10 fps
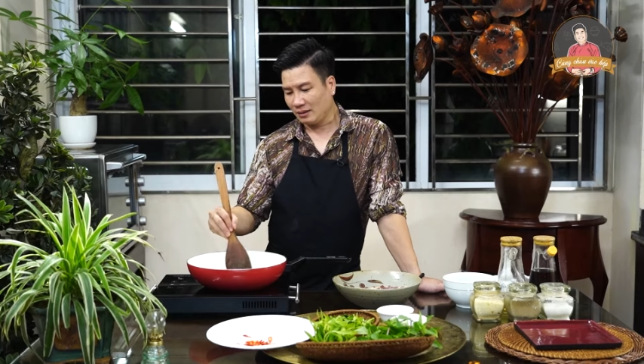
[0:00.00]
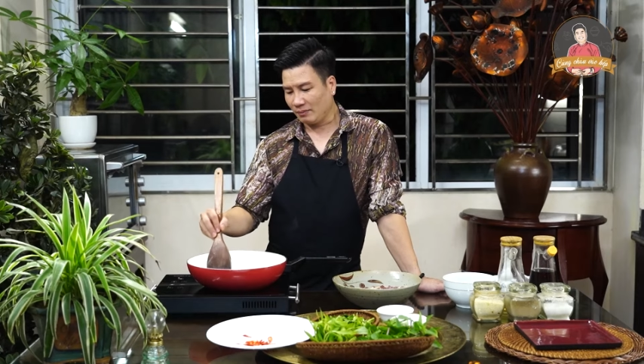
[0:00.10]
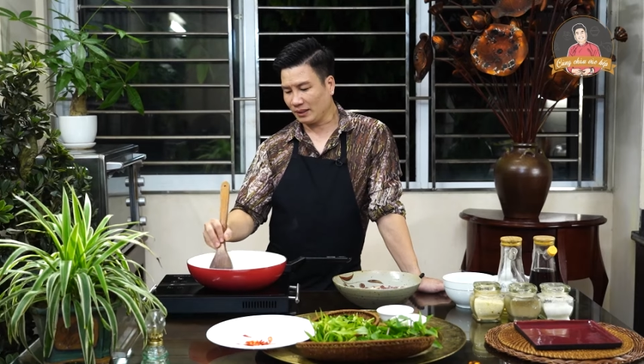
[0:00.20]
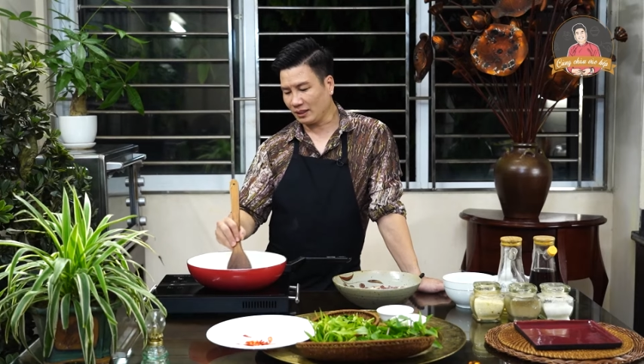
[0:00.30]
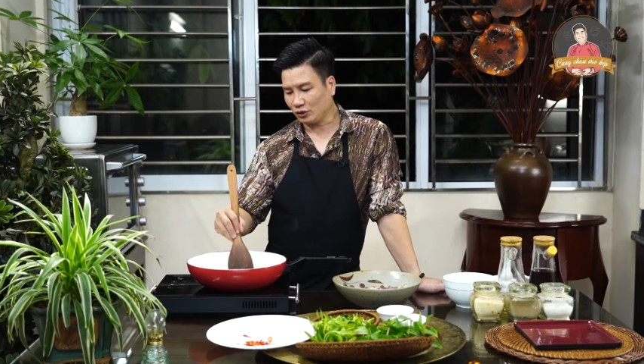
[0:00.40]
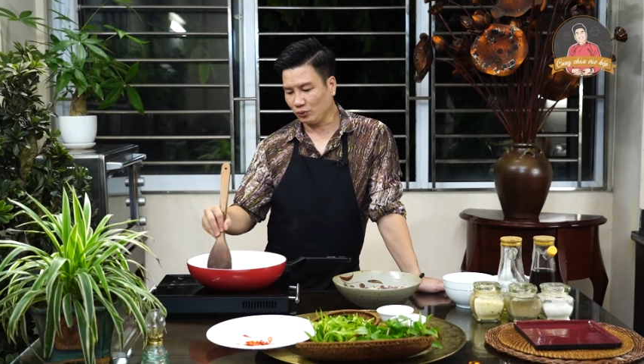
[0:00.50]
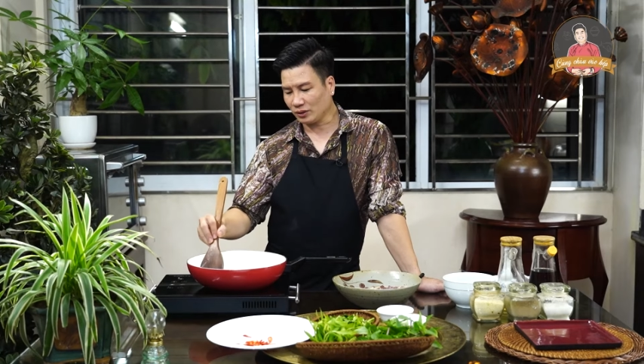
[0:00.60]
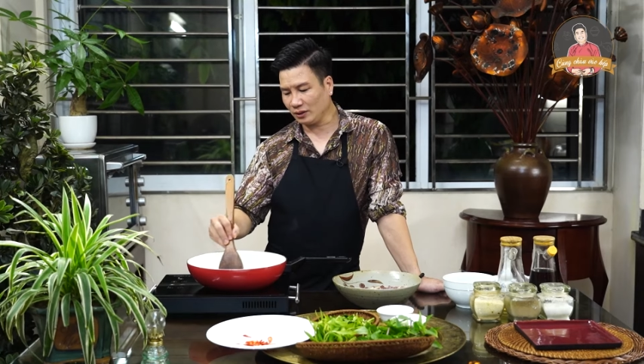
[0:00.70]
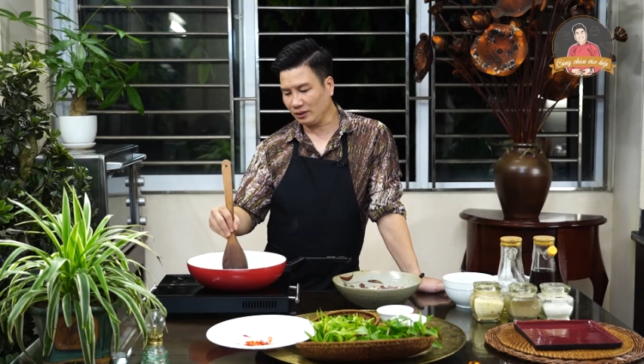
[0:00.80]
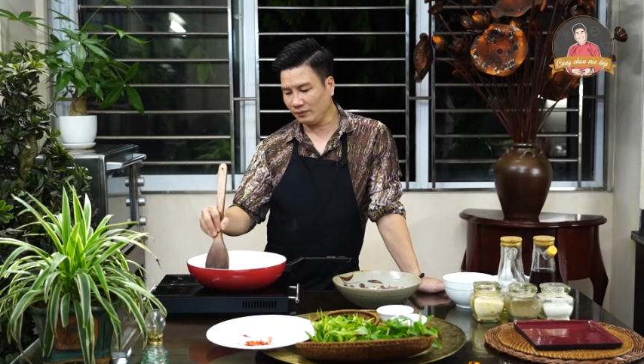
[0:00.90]
mình ở chung
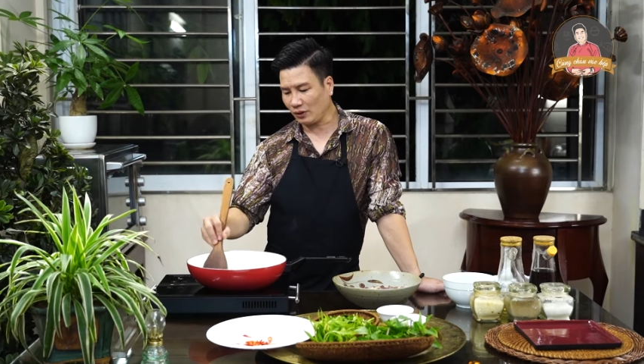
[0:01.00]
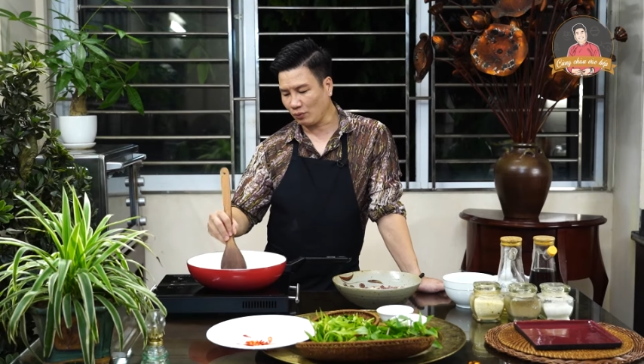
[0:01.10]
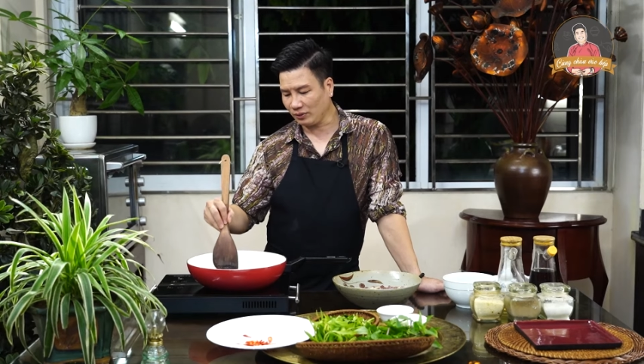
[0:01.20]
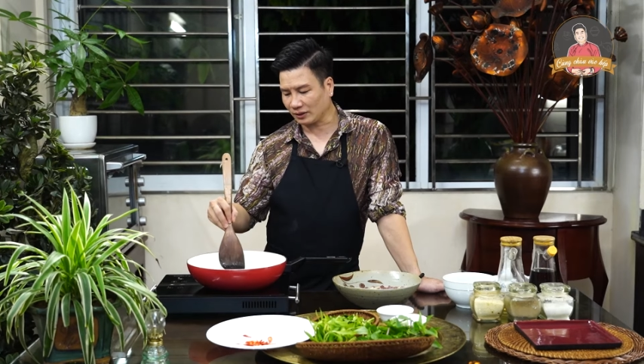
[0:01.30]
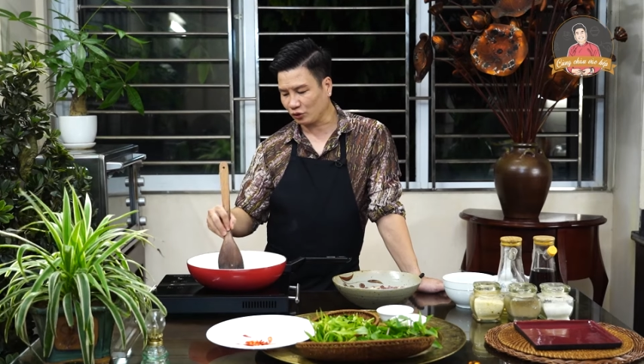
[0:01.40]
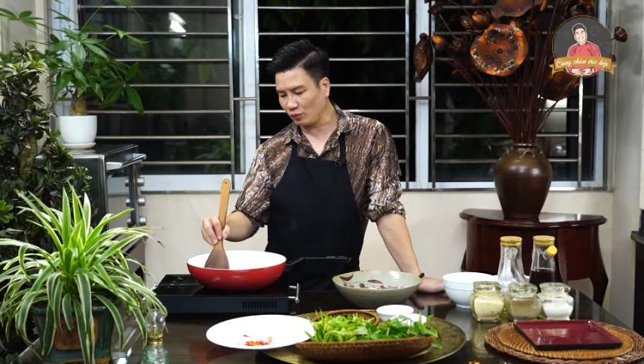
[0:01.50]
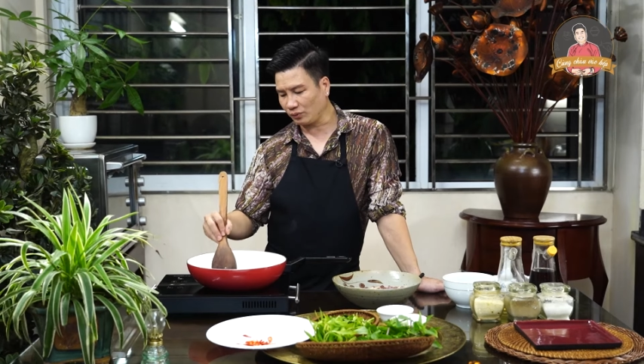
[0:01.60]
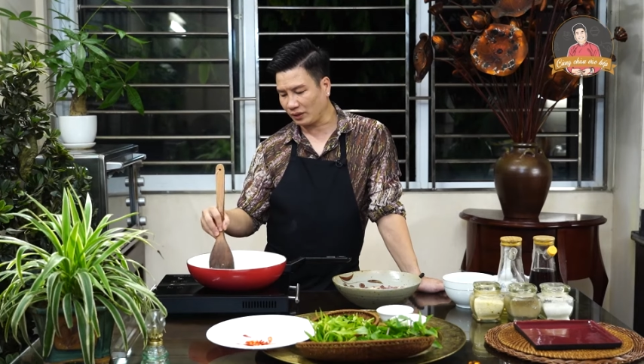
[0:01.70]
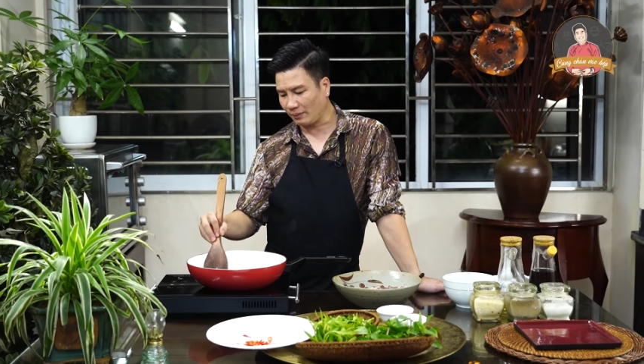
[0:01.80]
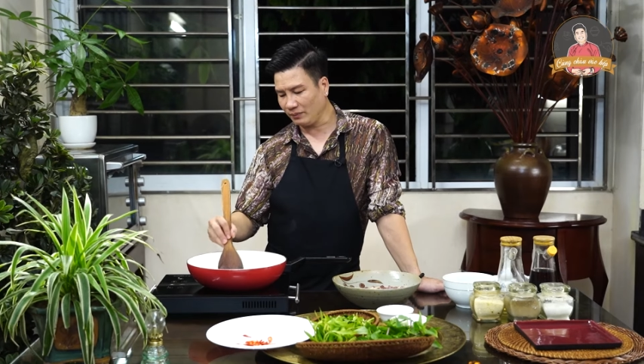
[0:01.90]
cư không được
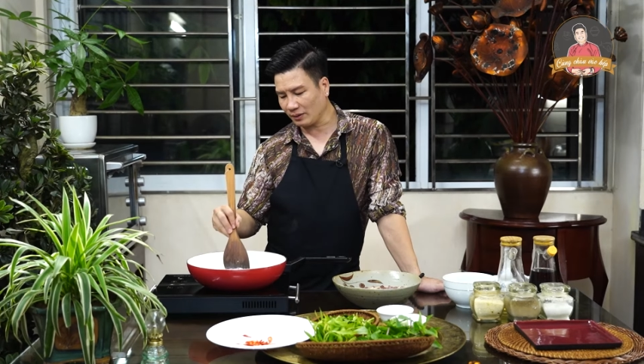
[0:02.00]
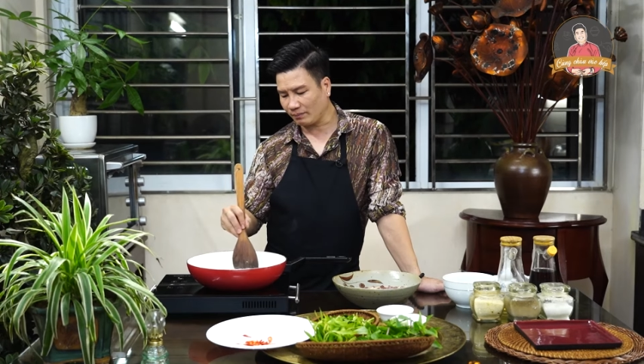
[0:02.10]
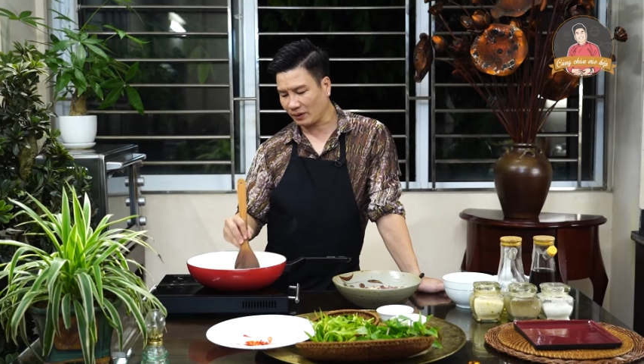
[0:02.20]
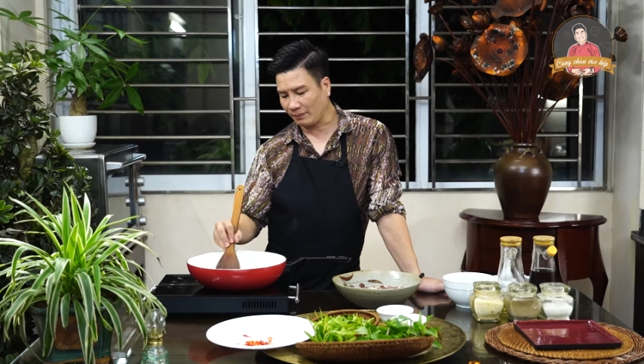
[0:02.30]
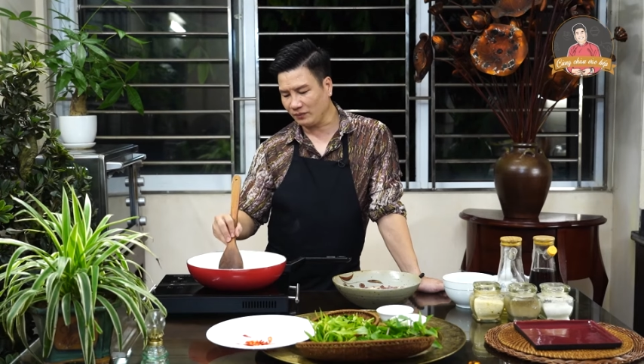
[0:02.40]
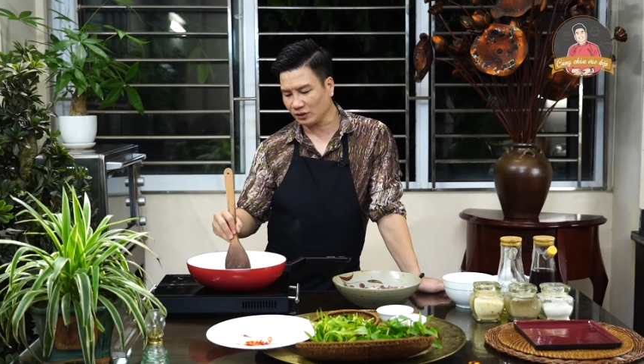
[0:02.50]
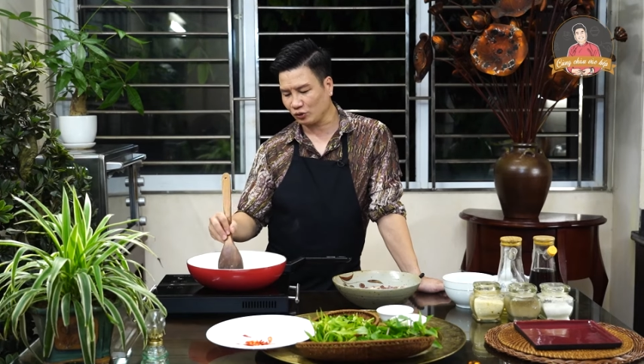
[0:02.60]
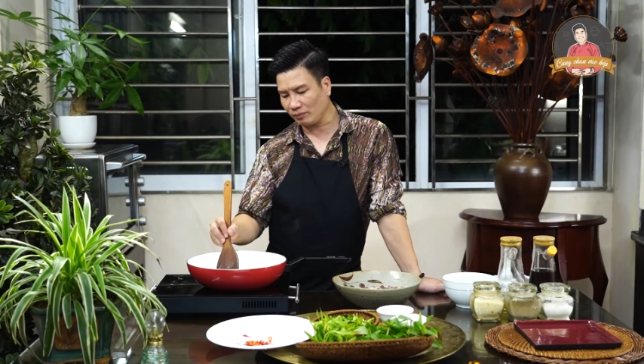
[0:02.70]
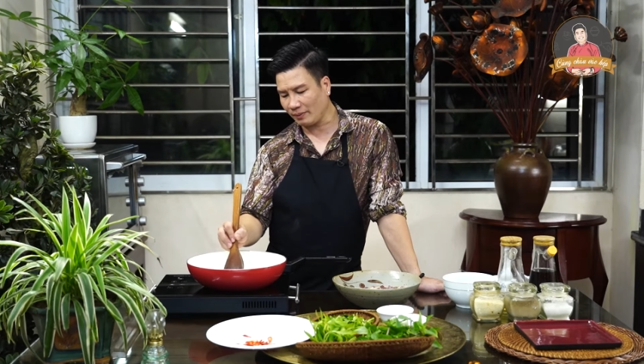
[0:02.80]
dùng cấm được cấm được dùng